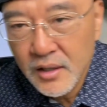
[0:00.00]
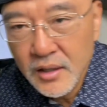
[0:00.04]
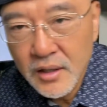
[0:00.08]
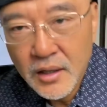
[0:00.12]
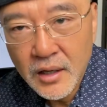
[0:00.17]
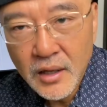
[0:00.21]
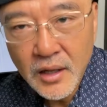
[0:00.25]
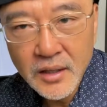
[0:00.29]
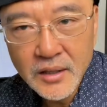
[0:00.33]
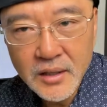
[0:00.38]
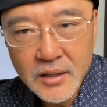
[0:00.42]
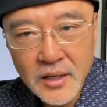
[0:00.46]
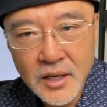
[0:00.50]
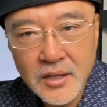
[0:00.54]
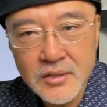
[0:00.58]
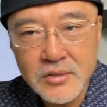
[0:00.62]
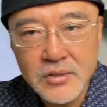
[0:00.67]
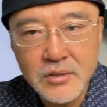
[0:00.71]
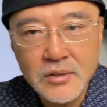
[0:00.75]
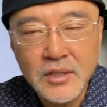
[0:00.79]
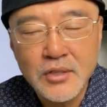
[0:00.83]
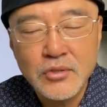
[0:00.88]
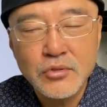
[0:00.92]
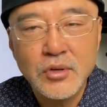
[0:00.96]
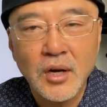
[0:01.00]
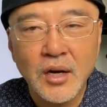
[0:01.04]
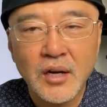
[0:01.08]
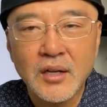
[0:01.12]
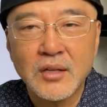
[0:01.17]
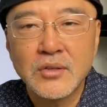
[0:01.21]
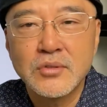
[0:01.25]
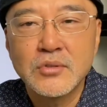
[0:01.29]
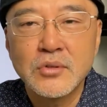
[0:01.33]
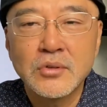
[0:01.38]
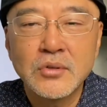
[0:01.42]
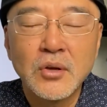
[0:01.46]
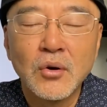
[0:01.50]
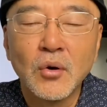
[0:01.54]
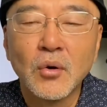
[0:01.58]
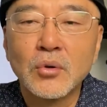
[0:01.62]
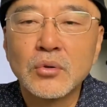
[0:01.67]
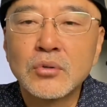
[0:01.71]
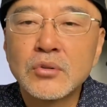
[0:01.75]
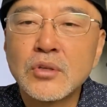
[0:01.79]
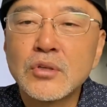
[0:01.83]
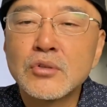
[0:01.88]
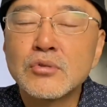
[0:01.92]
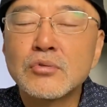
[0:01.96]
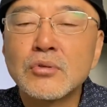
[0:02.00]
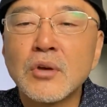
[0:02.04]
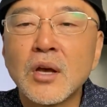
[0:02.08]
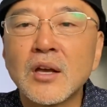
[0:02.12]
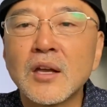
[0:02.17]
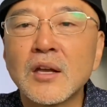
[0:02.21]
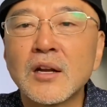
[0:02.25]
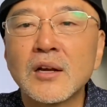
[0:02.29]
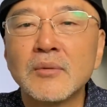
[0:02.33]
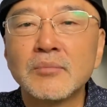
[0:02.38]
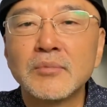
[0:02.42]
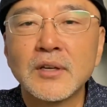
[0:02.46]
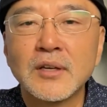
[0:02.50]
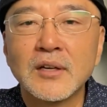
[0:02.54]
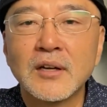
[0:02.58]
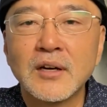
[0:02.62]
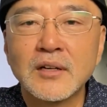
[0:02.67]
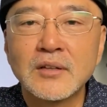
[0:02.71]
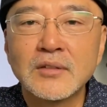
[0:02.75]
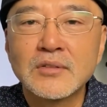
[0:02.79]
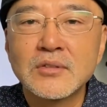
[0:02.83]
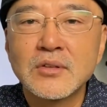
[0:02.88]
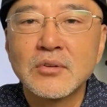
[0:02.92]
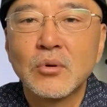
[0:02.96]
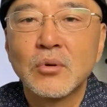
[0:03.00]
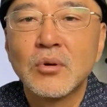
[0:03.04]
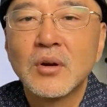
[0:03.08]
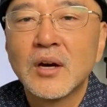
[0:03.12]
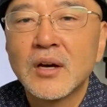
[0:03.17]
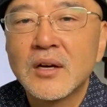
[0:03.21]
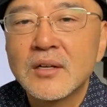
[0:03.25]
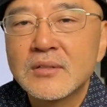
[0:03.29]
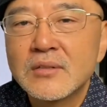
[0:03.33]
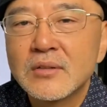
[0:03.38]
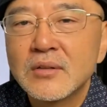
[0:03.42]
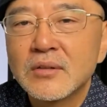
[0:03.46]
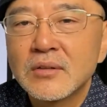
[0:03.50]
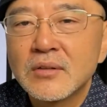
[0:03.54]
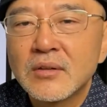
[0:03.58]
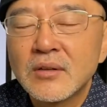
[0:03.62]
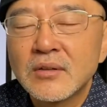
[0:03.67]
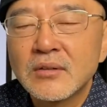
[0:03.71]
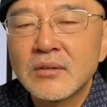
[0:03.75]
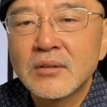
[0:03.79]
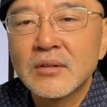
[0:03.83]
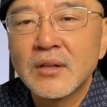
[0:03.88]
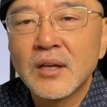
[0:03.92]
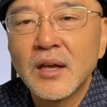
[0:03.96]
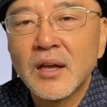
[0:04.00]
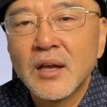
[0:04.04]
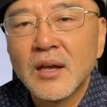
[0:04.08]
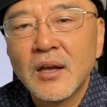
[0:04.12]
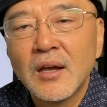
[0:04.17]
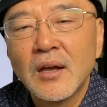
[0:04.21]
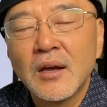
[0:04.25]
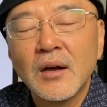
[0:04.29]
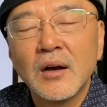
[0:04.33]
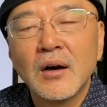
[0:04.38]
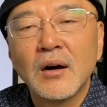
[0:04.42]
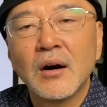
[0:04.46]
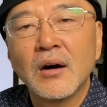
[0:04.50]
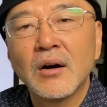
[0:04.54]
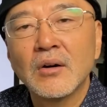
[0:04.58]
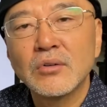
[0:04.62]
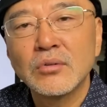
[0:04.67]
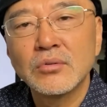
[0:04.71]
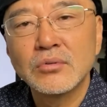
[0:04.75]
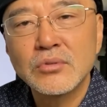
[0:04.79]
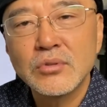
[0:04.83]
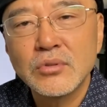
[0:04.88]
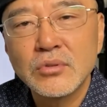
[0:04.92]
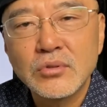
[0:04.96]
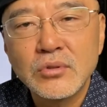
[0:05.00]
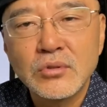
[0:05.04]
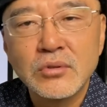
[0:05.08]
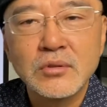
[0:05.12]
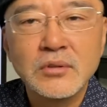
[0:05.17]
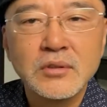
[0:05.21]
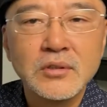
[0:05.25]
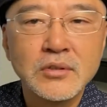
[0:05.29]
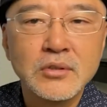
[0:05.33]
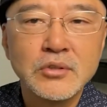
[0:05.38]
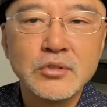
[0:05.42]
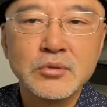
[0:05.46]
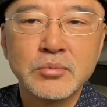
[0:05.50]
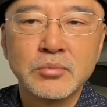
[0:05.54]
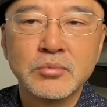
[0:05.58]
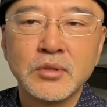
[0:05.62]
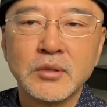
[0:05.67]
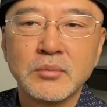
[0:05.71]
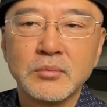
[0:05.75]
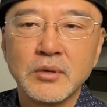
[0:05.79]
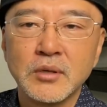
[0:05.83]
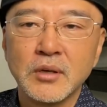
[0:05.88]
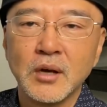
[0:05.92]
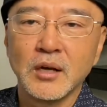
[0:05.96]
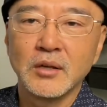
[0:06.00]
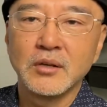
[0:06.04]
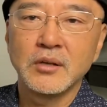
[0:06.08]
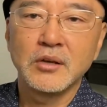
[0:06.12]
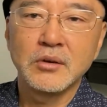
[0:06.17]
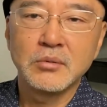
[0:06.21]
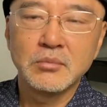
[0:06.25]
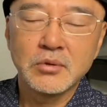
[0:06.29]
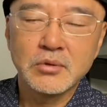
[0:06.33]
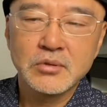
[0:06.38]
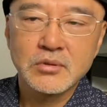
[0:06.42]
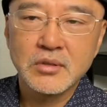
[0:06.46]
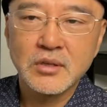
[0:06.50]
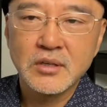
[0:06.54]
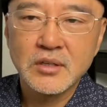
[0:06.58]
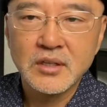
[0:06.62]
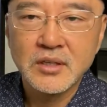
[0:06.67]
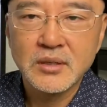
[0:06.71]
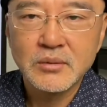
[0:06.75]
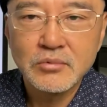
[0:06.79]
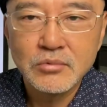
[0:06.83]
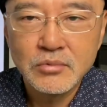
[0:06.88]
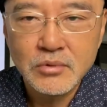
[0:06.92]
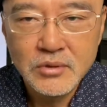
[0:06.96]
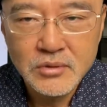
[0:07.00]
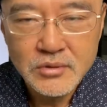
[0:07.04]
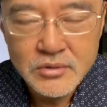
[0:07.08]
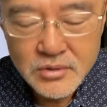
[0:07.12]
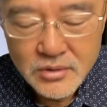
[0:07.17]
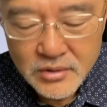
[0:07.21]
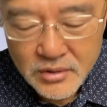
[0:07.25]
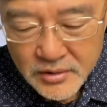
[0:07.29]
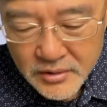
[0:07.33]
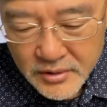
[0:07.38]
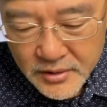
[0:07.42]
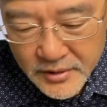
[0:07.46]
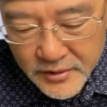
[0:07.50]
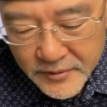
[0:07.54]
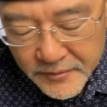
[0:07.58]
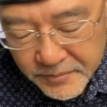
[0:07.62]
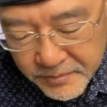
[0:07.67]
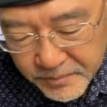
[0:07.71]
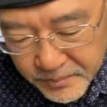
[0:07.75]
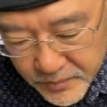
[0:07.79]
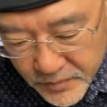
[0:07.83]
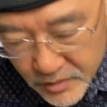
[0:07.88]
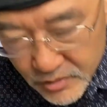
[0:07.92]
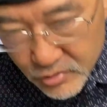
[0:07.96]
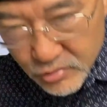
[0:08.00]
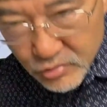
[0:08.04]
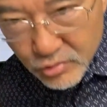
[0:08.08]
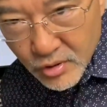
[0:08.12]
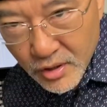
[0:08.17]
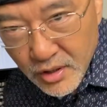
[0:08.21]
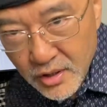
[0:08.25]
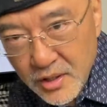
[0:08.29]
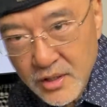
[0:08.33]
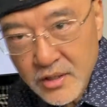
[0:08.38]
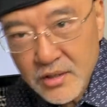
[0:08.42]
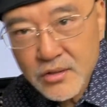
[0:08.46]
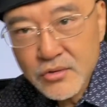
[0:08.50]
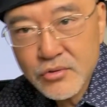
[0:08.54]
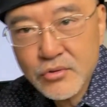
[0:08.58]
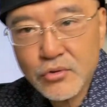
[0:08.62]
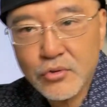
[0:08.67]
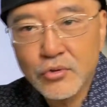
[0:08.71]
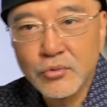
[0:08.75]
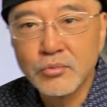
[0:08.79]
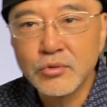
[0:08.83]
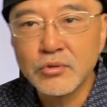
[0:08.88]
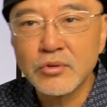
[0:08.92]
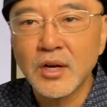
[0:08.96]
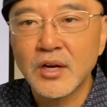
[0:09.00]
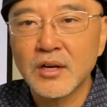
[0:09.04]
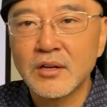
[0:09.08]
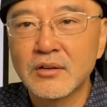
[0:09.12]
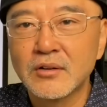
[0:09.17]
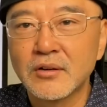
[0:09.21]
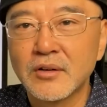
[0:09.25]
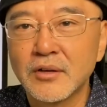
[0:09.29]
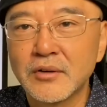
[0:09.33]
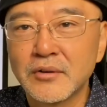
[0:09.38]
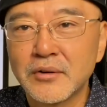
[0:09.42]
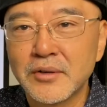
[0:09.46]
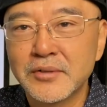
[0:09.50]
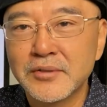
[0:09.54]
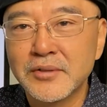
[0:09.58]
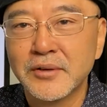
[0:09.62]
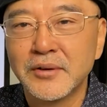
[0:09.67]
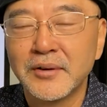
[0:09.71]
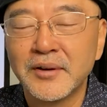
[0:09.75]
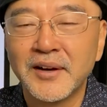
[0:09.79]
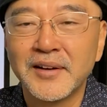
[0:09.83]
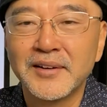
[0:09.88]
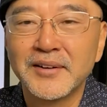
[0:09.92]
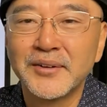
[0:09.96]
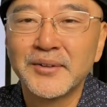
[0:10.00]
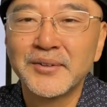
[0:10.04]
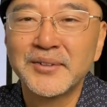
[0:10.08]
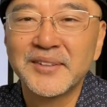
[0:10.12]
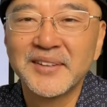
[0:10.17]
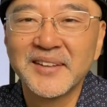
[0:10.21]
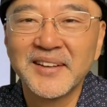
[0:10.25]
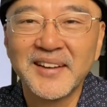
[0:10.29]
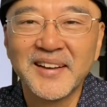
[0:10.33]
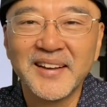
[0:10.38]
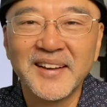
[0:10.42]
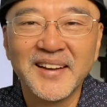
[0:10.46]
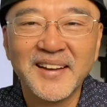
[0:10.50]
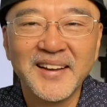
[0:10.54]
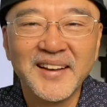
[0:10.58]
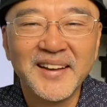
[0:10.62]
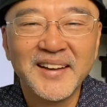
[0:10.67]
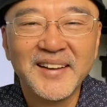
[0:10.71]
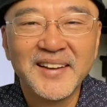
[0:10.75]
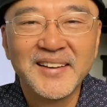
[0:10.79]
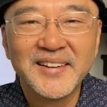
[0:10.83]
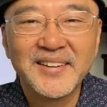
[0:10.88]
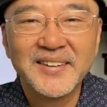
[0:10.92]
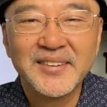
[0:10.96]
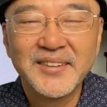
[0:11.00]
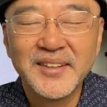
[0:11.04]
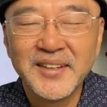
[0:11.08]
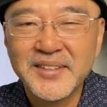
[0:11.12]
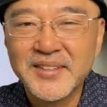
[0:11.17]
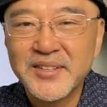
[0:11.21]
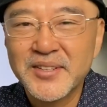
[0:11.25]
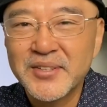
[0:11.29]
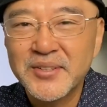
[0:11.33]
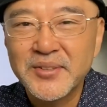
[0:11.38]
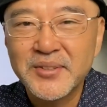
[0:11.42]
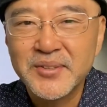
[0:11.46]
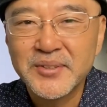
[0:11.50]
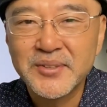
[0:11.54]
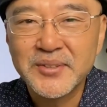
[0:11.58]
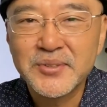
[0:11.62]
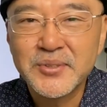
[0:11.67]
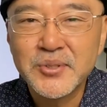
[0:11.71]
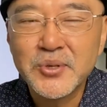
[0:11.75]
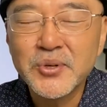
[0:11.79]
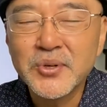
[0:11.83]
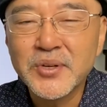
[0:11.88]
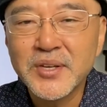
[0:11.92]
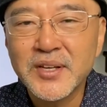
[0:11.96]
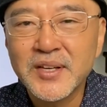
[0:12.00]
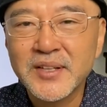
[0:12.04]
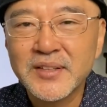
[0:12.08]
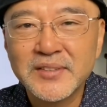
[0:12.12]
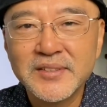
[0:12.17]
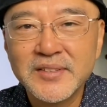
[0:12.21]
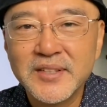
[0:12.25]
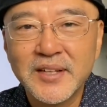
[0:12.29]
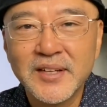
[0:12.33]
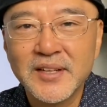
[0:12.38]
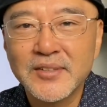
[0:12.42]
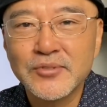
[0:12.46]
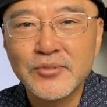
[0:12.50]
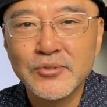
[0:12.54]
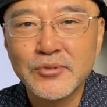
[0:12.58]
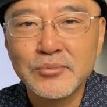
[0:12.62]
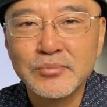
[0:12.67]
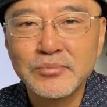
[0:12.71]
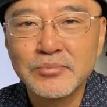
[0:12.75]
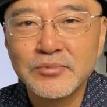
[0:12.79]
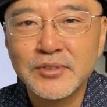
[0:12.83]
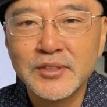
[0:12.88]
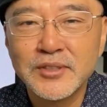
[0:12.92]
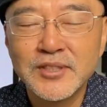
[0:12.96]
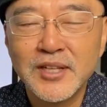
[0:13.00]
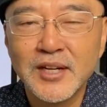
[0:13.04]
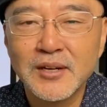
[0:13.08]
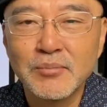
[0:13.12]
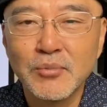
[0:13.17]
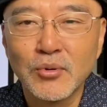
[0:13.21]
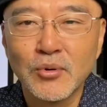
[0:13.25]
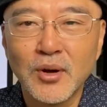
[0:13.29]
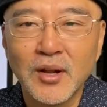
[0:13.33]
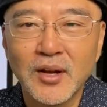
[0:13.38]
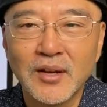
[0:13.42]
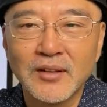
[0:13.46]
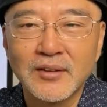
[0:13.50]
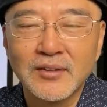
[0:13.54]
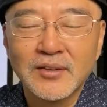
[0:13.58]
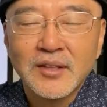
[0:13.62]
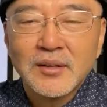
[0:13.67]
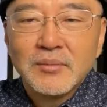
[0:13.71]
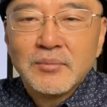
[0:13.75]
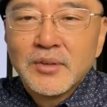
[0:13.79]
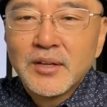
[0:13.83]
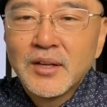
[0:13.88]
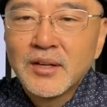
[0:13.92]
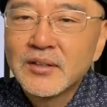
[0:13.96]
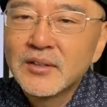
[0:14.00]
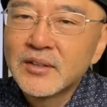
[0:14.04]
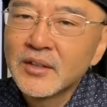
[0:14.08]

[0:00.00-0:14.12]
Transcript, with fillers: 아니 캔슬된 줄 알았죠. 그게 어떻게 수양회를 합니까, 그죠? 올라가서 그랬는데 아 그 저 리더십 팀이 아니에요 목사님, 우리 저 수양회를 줌으로 할 거예요. 그래서 아니 어떻게, 그때 이제 초기에는 제가 줌을 잘 몰랐기 때문에